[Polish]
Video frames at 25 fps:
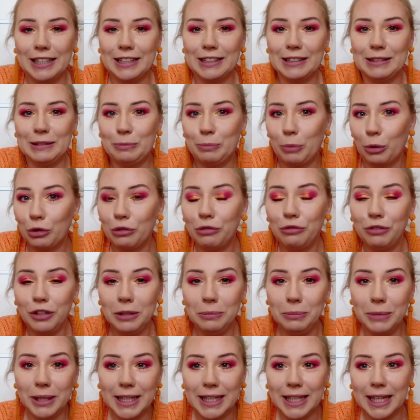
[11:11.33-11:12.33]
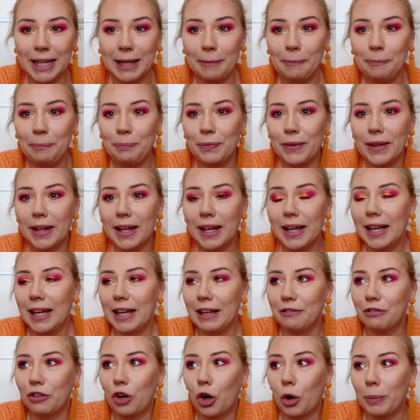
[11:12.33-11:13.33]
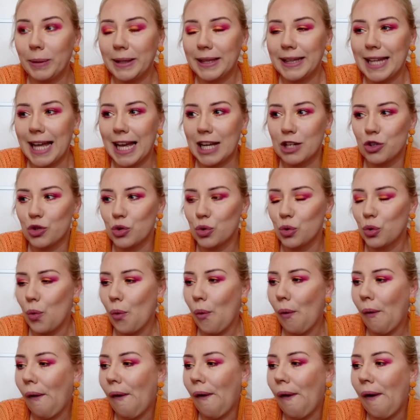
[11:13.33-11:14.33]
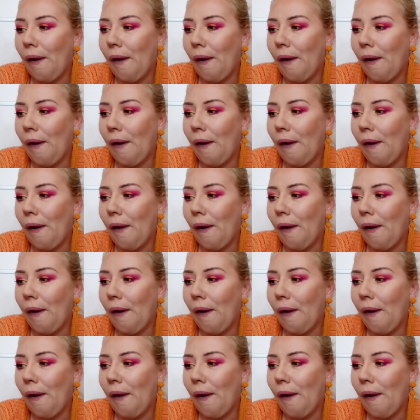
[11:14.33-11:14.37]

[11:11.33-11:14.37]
y, pod filmikiem w komentarzu.